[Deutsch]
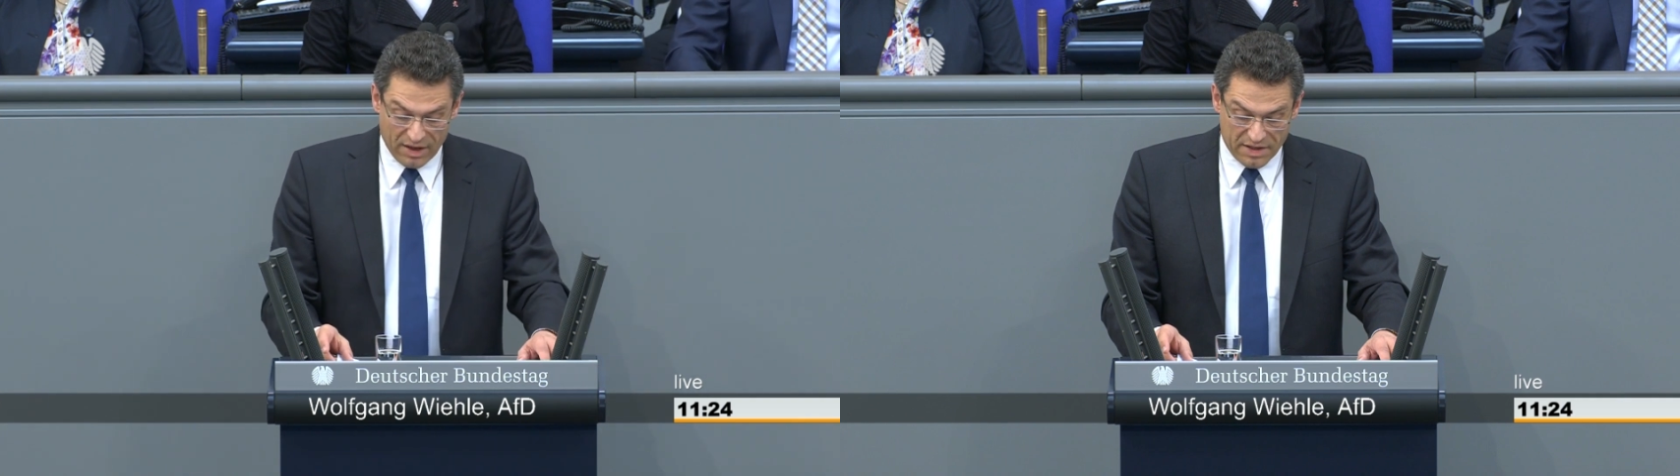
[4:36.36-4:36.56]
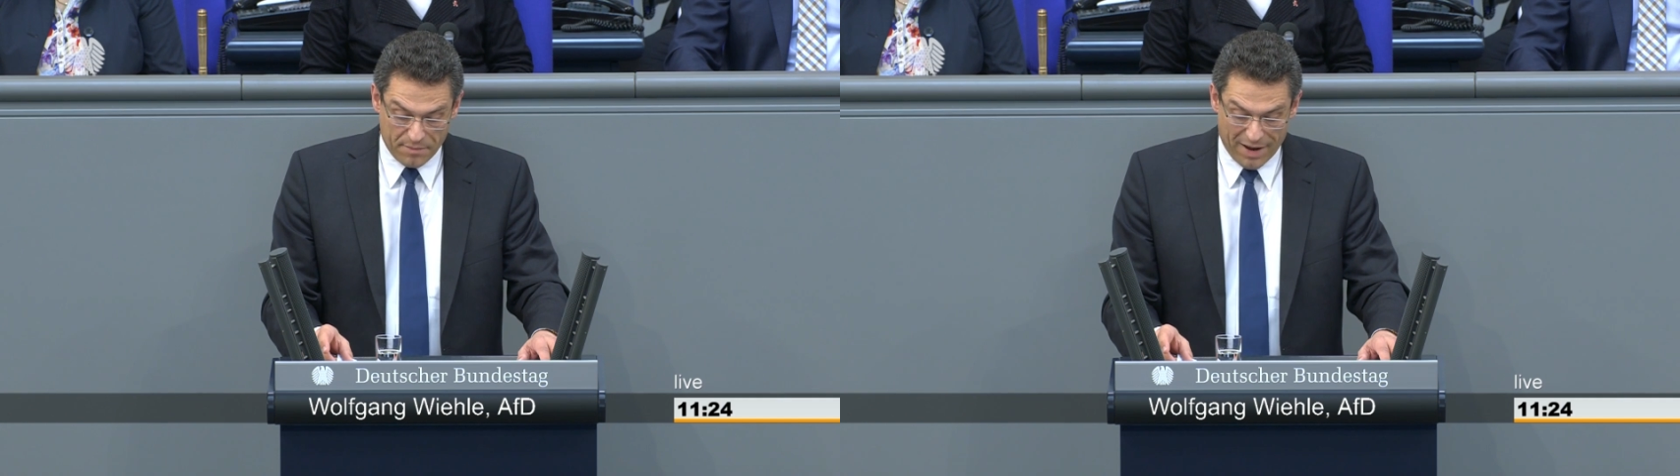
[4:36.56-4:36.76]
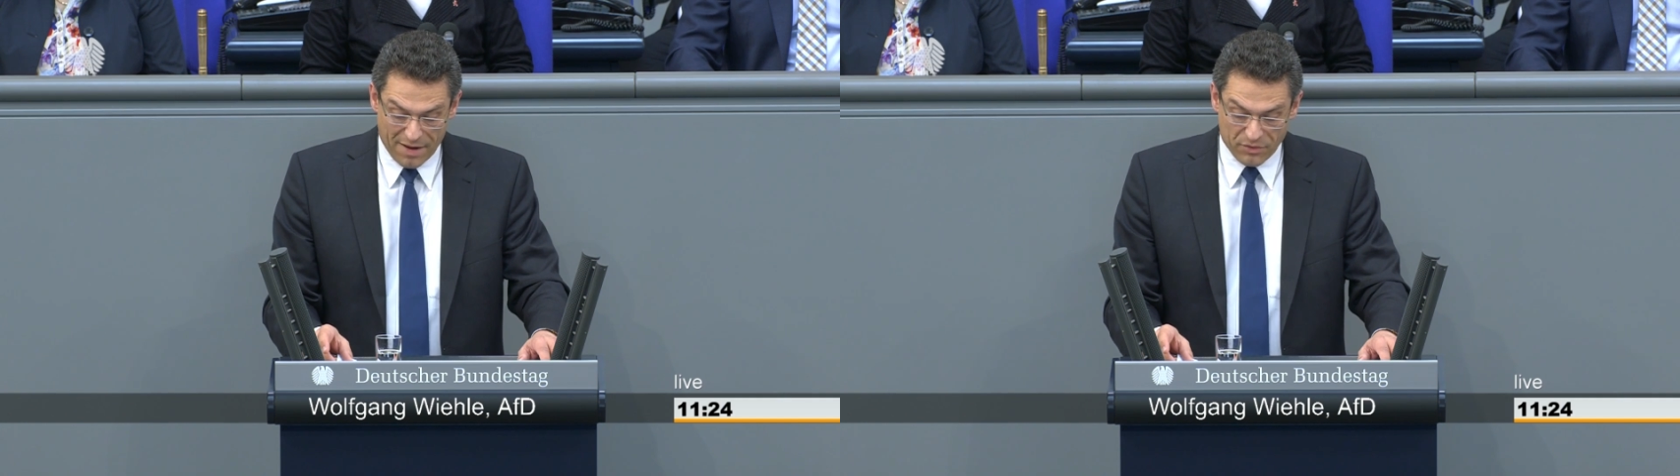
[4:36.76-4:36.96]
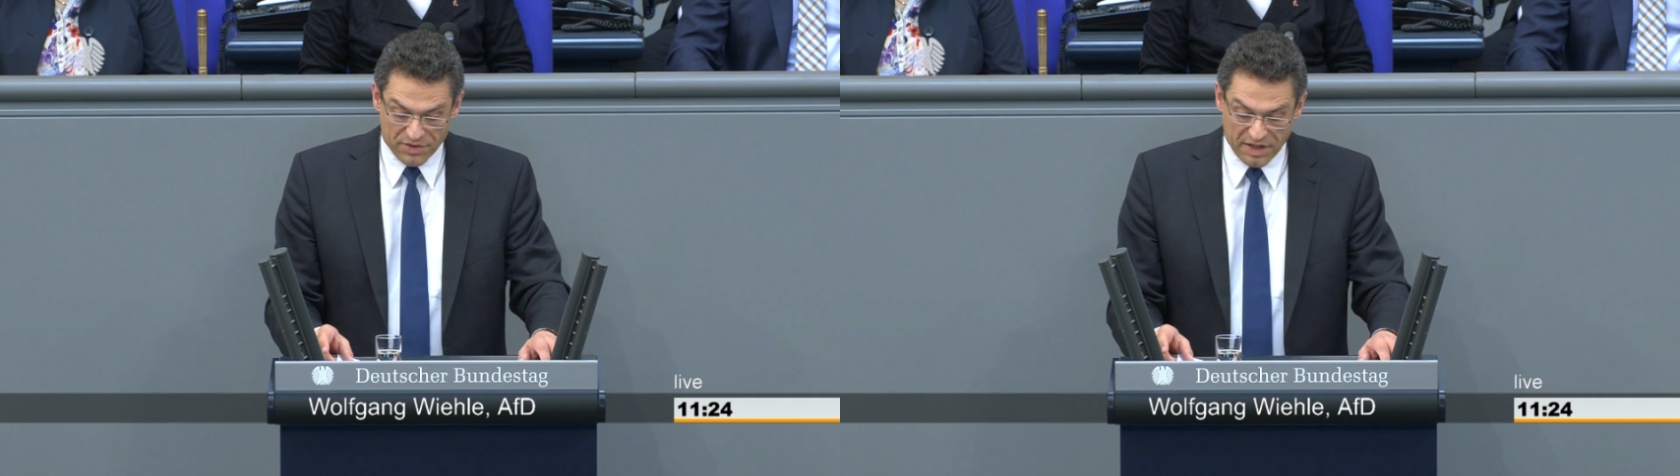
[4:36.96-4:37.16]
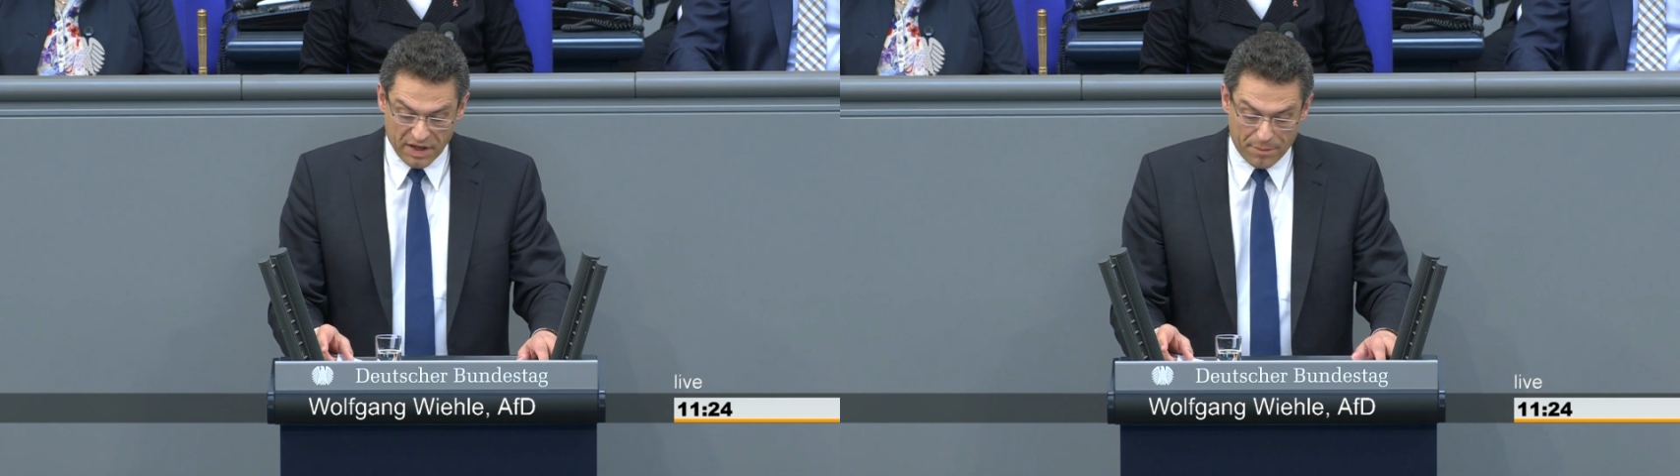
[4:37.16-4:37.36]
Die Bahn
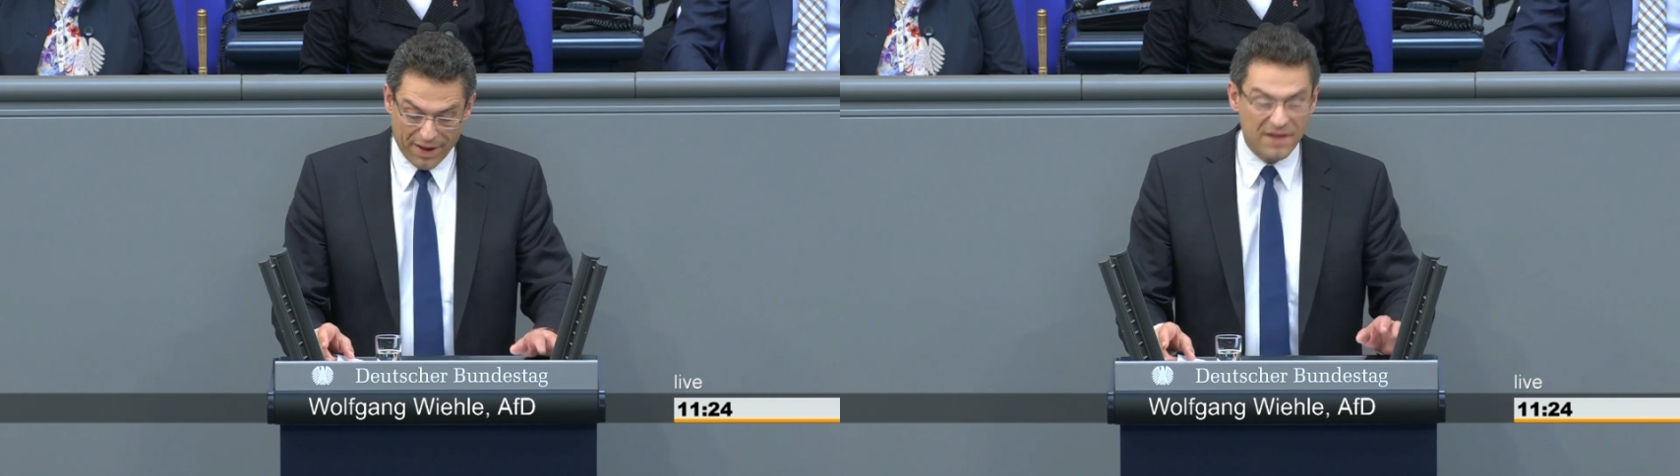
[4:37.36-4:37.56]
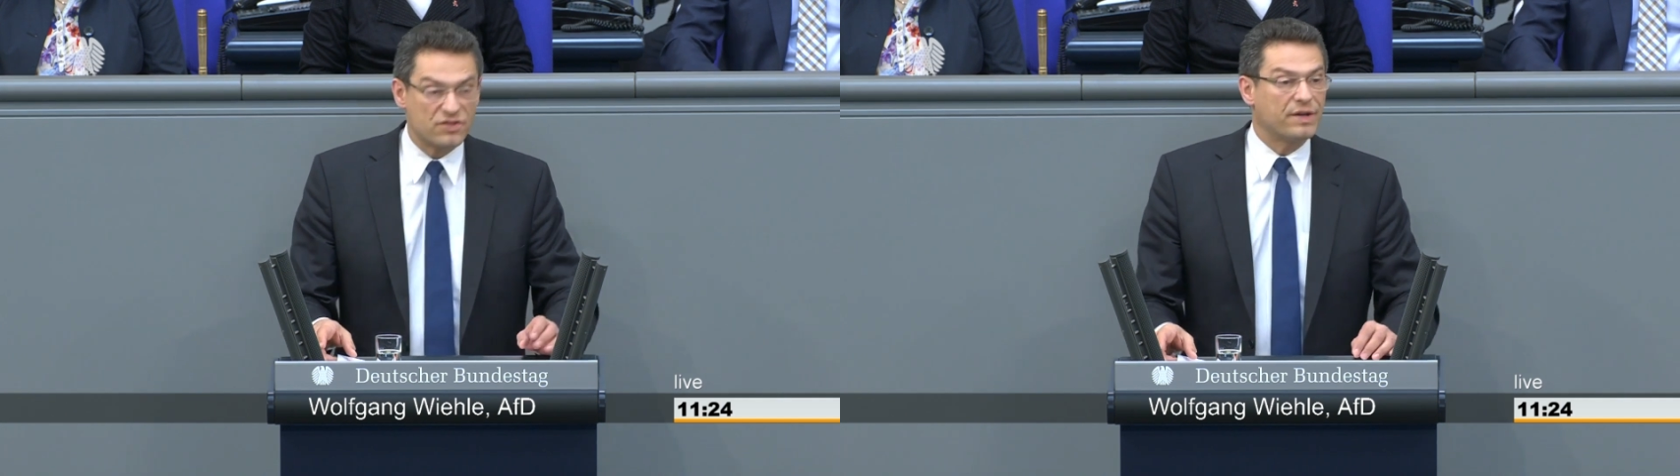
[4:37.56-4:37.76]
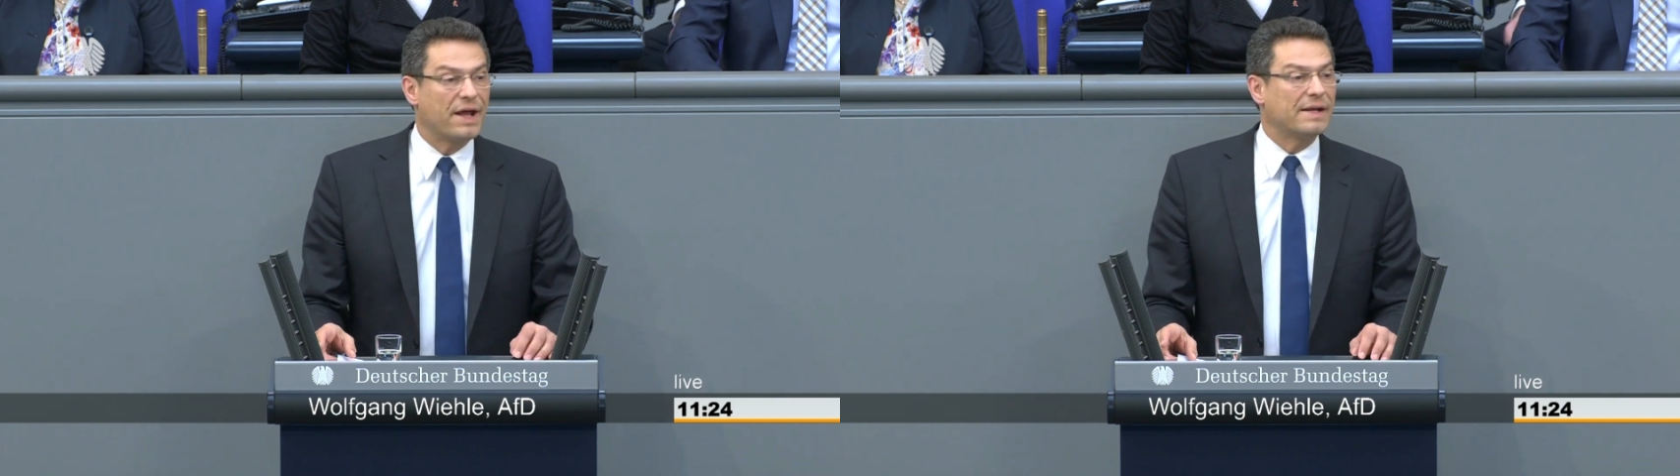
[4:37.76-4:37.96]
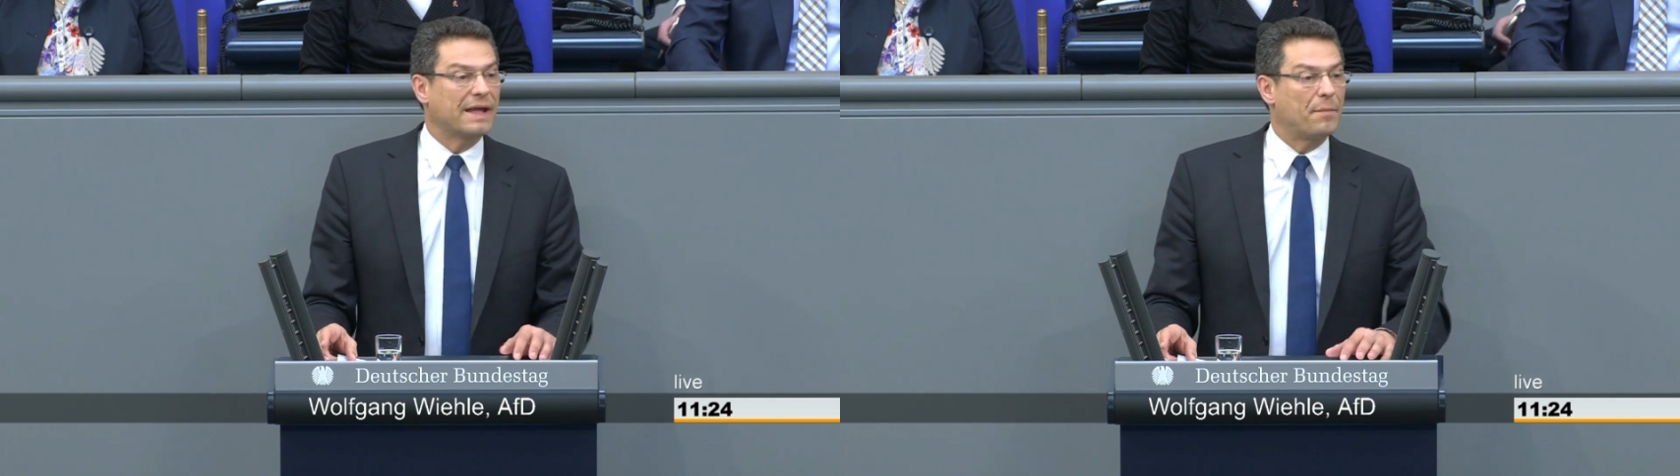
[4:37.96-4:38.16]
muss ihre personellen